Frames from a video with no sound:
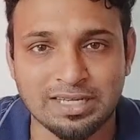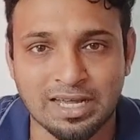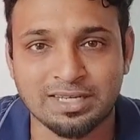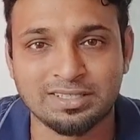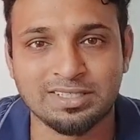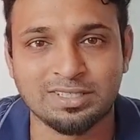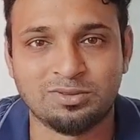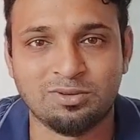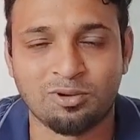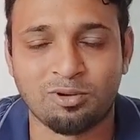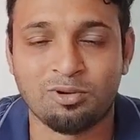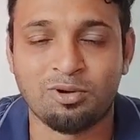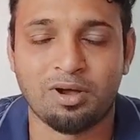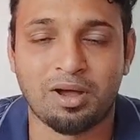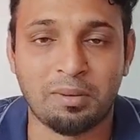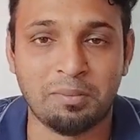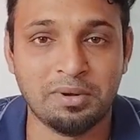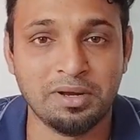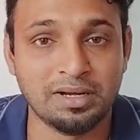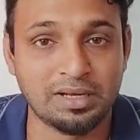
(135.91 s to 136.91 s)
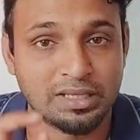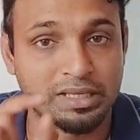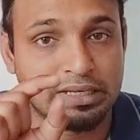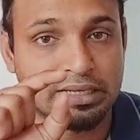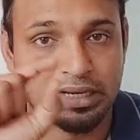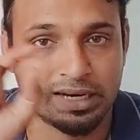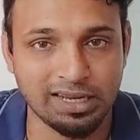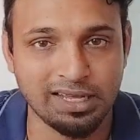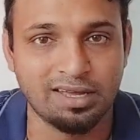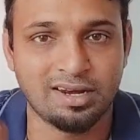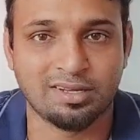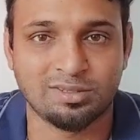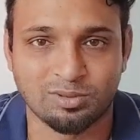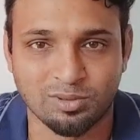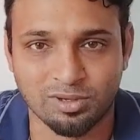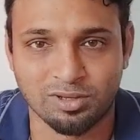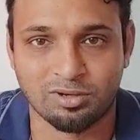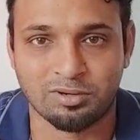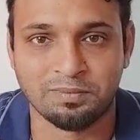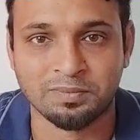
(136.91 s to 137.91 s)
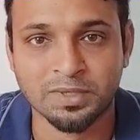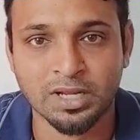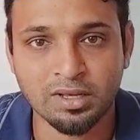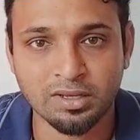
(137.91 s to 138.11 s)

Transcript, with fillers: சார்ஜஸ் வரும் அப்படின்றத கிளியராக சொல்லிடும்